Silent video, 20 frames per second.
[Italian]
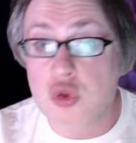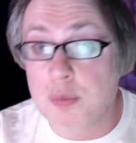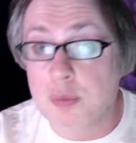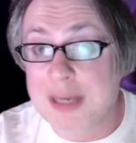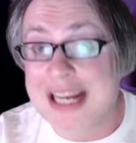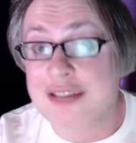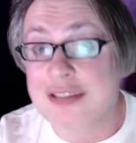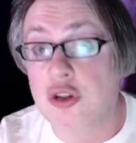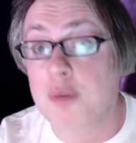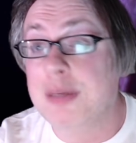
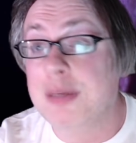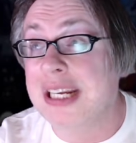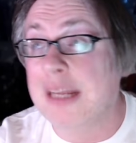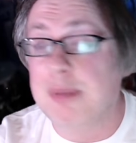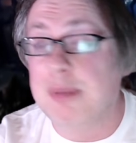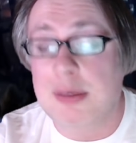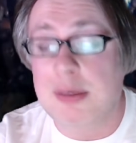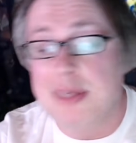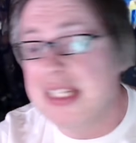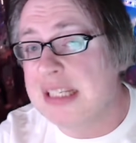superando per la
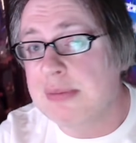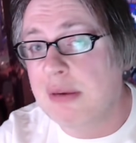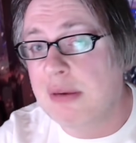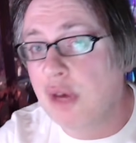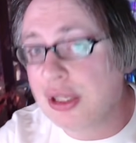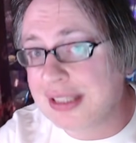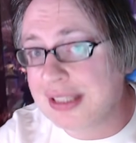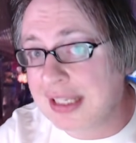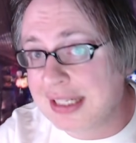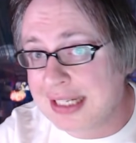primissima
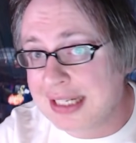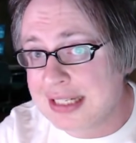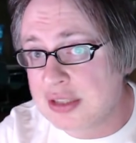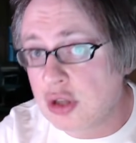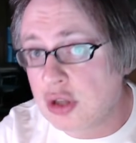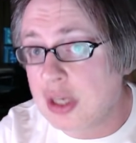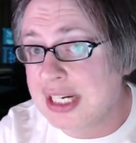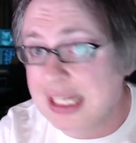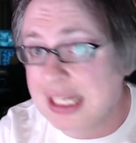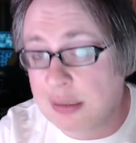volta nella
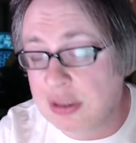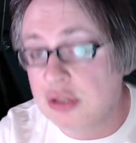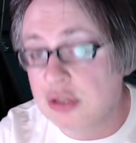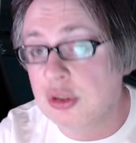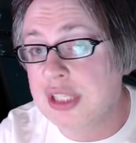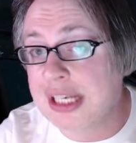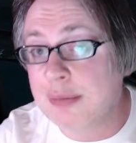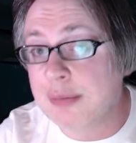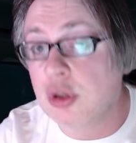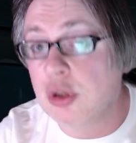storia, da quando
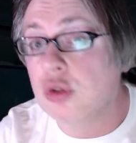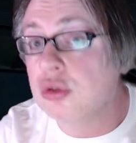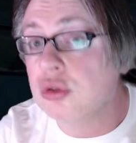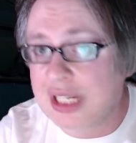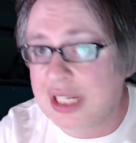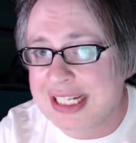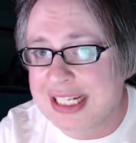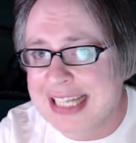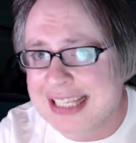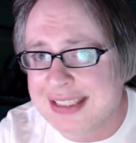teniamo conto
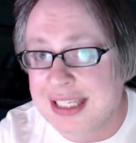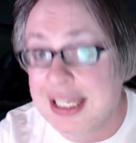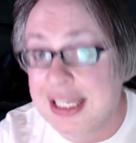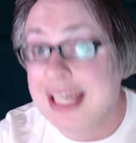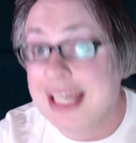dei dati,